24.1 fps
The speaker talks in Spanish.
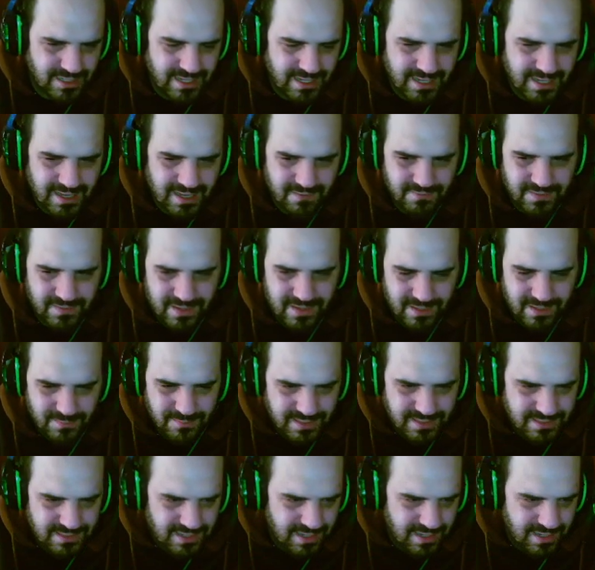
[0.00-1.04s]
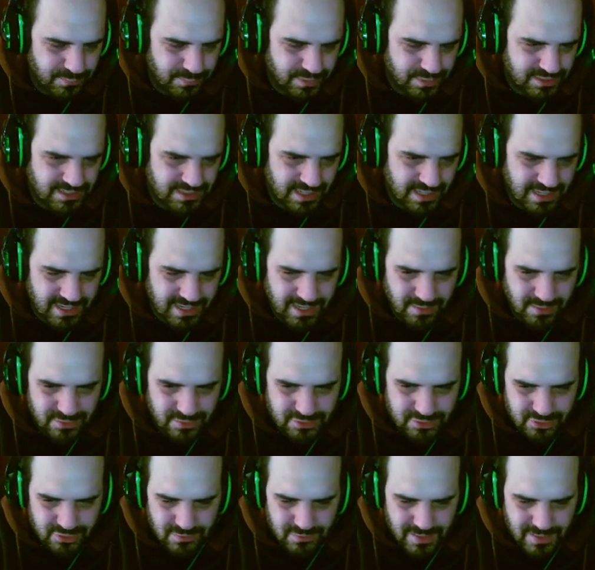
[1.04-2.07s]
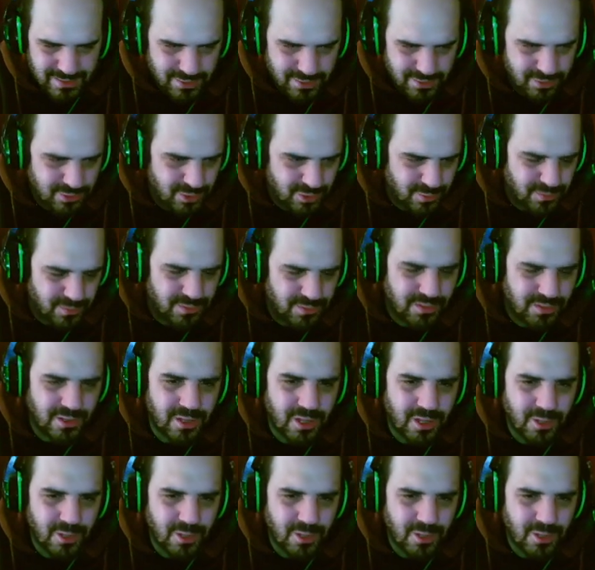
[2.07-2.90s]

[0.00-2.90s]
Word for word: y que finalmente pues han quedado estos cuatro, como